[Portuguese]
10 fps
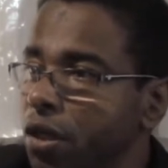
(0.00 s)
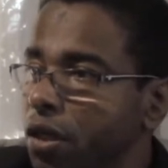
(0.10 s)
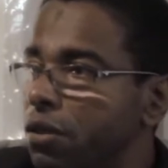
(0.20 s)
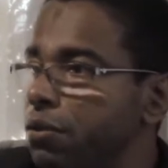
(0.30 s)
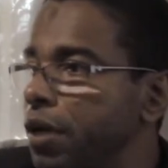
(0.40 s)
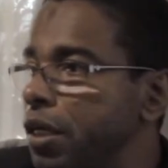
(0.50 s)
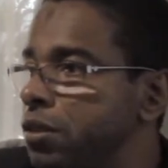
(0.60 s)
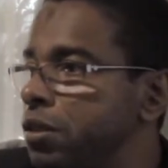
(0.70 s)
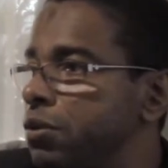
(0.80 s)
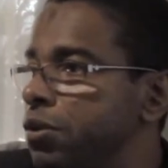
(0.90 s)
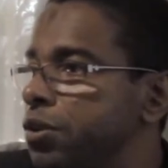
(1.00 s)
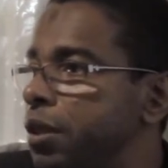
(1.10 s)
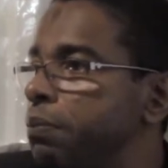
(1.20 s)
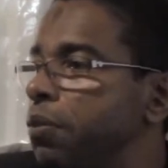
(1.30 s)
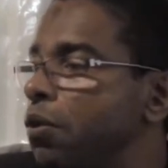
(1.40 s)
que no Brasil
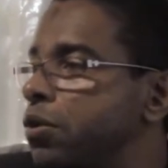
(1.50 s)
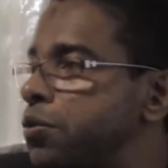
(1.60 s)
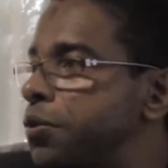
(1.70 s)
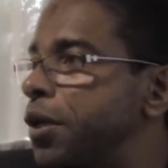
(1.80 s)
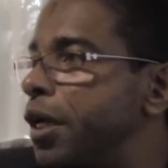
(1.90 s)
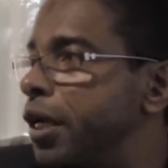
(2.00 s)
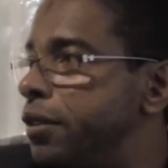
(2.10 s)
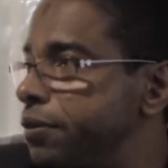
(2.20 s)
hoje é pouco explorado.